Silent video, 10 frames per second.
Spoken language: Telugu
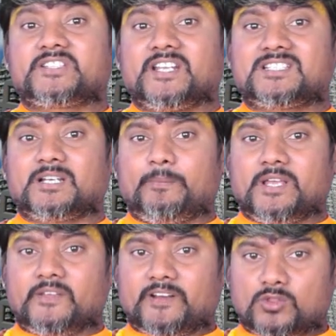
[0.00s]
శని
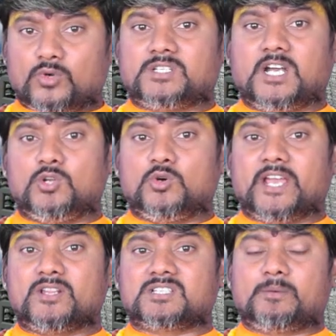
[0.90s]
సంబంధమైన దోషాలు
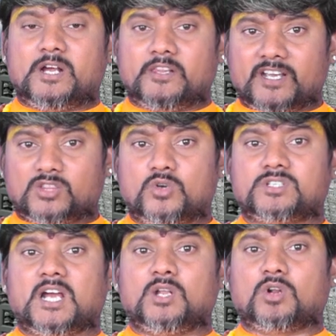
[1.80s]
కేతు సంబంధమైన
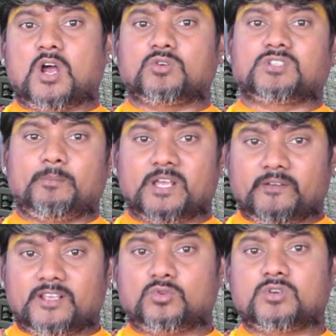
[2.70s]
దోషాలు రాహు
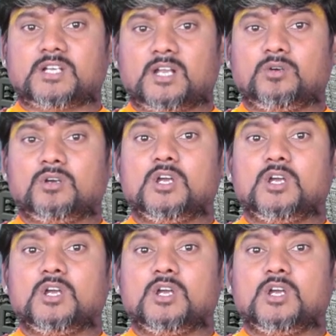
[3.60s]
సంబంధమైన దోషాలు